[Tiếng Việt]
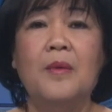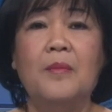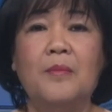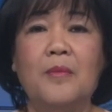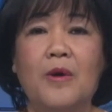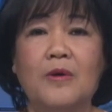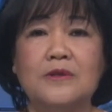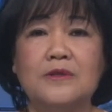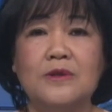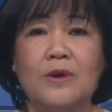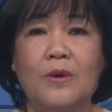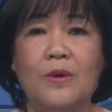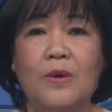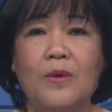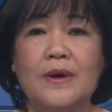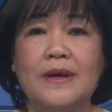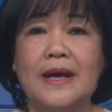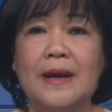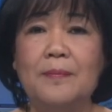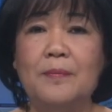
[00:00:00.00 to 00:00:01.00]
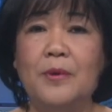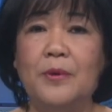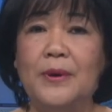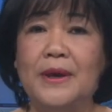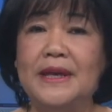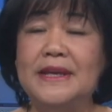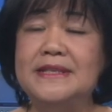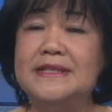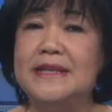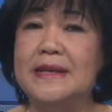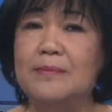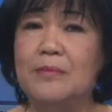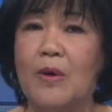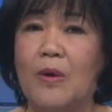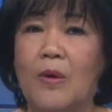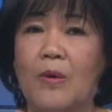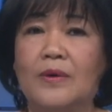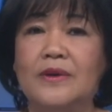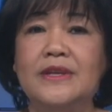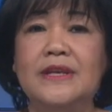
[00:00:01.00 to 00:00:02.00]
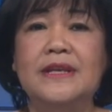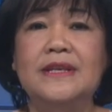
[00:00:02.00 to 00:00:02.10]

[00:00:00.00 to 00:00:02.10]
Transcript: Một số cấp ủy chi bộ